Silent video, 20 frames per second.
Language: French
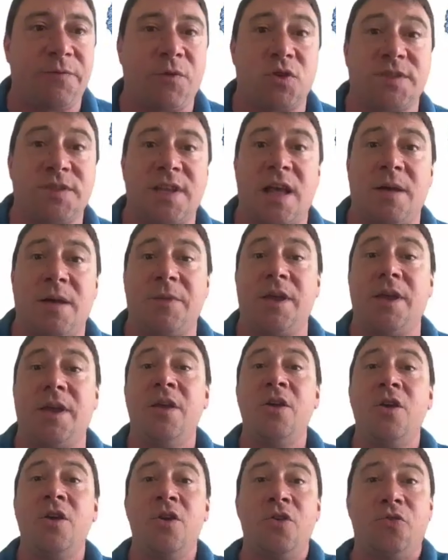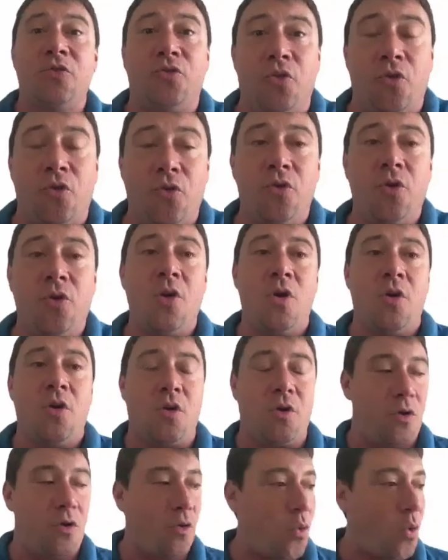des forces armées de
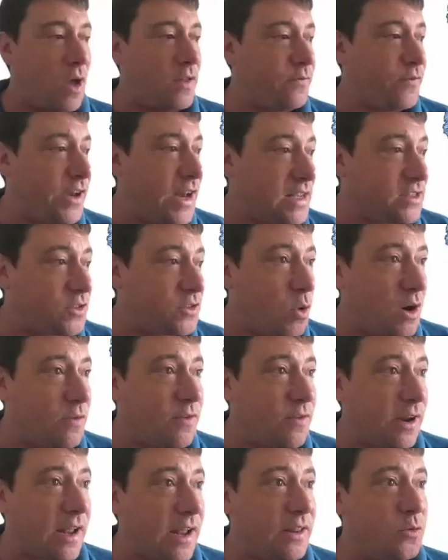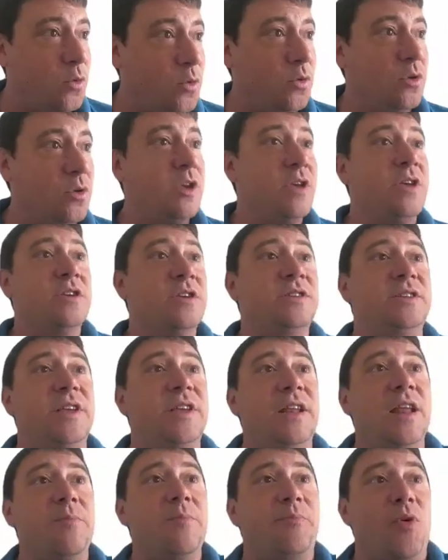Juan Velasco Alvarado.
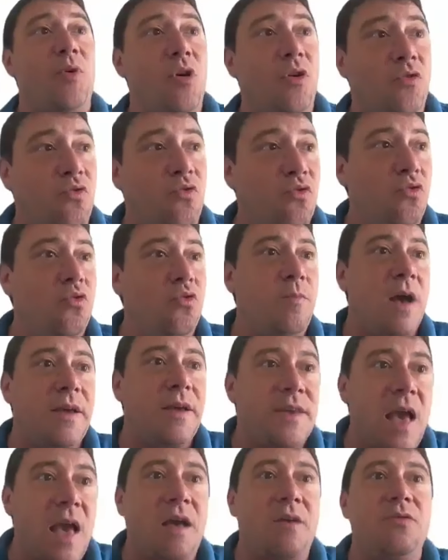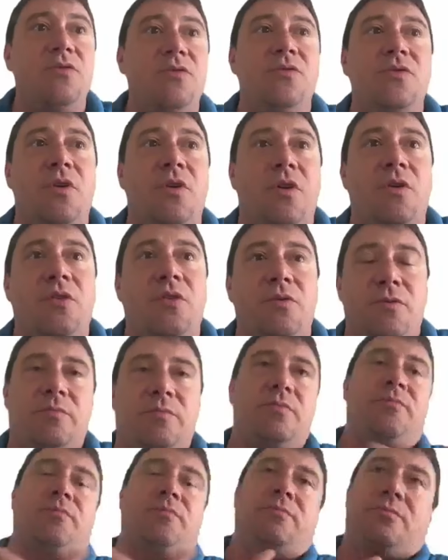C'est l'époque où bah, il y a une,
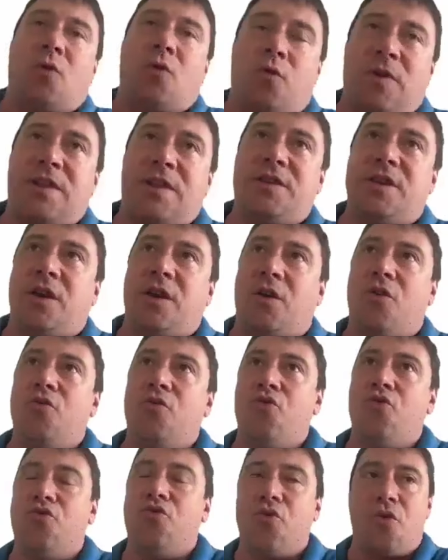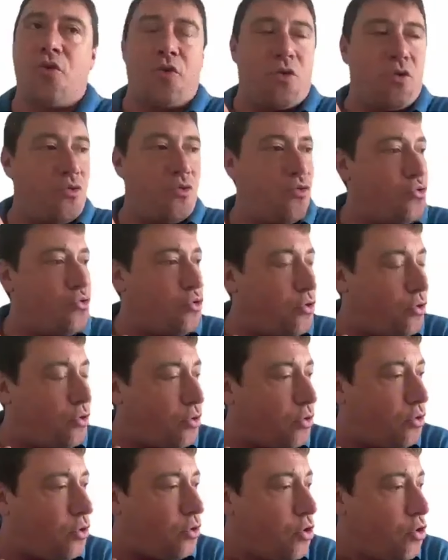on va dire, une,
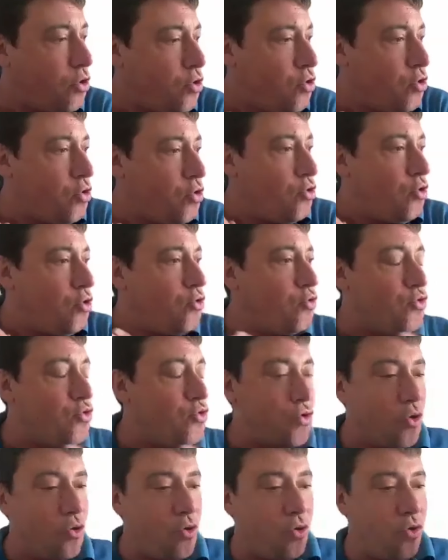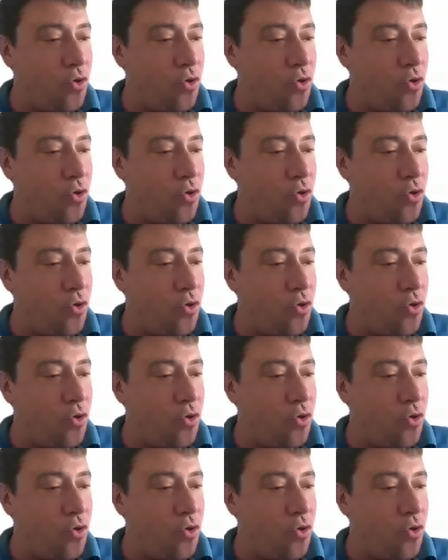une, une